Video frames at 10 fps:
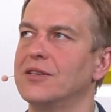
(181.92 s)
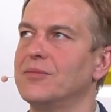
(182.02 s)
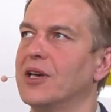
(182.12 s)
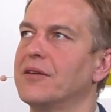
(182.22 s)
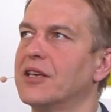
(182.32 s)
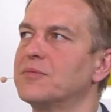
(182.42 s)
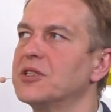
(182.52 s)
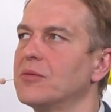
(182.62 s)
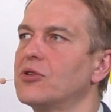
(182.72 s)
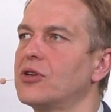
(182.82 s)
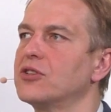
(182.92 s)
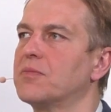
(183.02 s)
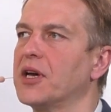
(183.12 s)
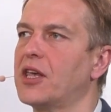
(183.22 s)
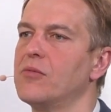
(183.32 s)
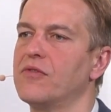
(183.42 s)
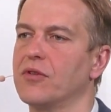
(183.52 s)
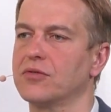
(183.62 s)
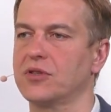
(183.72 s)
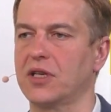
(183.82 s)
Y, ja, ja zmierzam do tego, że banki
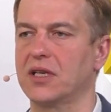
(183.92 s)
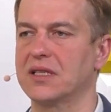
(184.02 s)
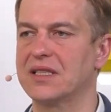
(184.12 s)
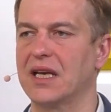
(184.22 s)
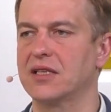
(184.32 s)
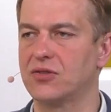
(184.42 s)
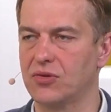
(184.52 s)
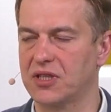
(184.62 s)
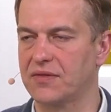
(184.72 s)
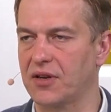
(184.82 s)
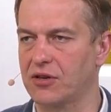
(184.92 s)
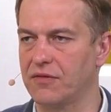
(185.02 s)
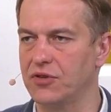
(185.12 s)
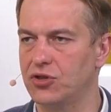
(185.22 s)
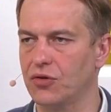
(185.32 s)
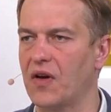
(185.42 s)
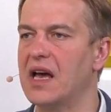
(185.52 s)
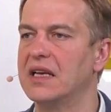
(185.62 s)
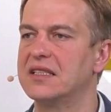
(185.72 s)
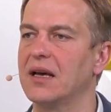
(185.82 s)
mówią, że za sukces frankowiczów
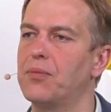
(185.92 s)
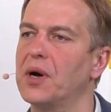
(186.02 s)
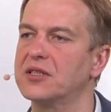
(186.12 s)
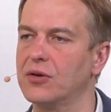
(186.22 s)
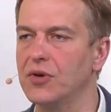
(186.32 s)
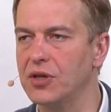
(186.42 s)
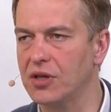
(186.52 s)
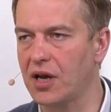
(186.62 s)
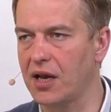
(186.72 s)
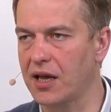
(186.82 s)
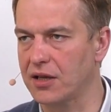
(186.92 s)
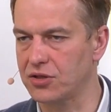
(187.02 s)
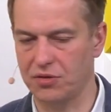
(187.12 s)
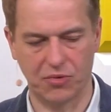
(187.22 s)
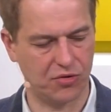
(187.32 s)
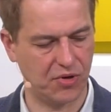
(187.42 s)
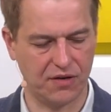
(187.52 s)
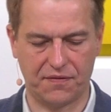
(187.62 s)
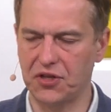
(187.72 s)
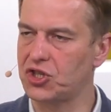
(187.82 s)
zapłacą inni klienci. Będą
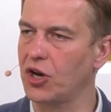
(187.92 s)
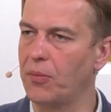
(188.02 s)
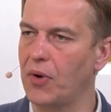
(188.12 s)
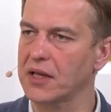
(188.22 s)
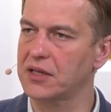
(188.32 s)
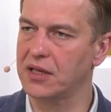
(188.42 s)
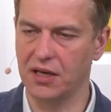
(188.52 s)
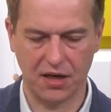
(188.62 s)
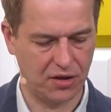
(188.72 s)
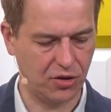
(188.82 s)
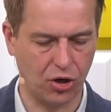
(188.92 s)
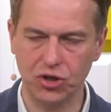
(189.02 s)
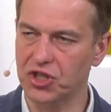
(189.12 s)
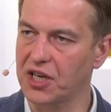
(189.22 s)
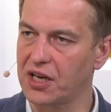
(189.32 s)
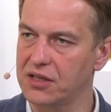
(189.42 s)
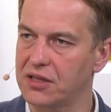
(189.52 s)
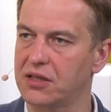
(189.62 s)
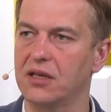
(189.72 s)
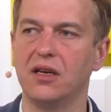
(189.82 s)
mieli wyższe opłaty, droższe
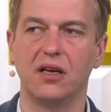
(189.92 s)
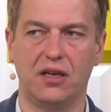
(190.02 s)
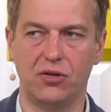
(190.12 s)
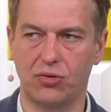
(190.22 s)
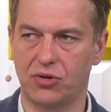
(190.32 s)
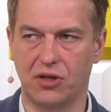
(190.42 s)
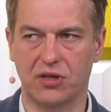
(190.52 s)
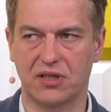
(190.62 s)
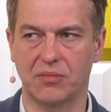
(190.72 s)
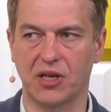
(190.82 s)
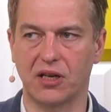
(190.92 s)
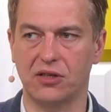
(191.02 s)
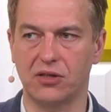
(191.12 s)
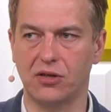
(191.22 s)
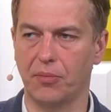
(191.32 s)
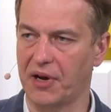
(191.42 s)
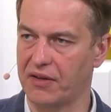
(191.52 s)
kredyty i trudniej dostępne kredyty, to